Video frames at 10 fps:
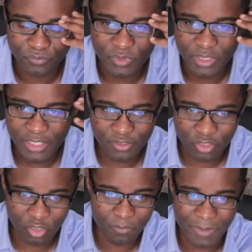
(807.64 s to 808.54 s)
Ils ne se
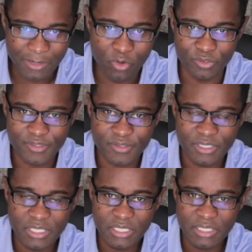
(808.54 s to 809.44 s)
rendent pas compte
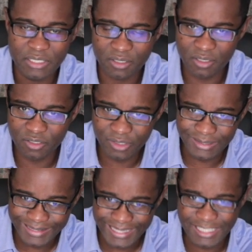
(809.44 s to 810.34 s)
quand cet
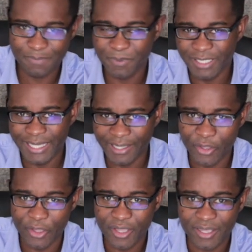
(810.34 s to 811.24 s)
esprit
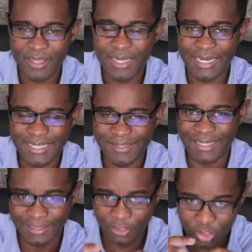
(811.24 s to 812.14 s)
d'erreur
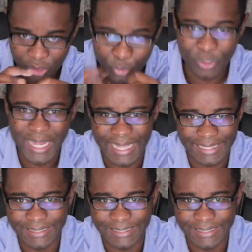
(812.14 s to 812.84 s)
les, tenaille.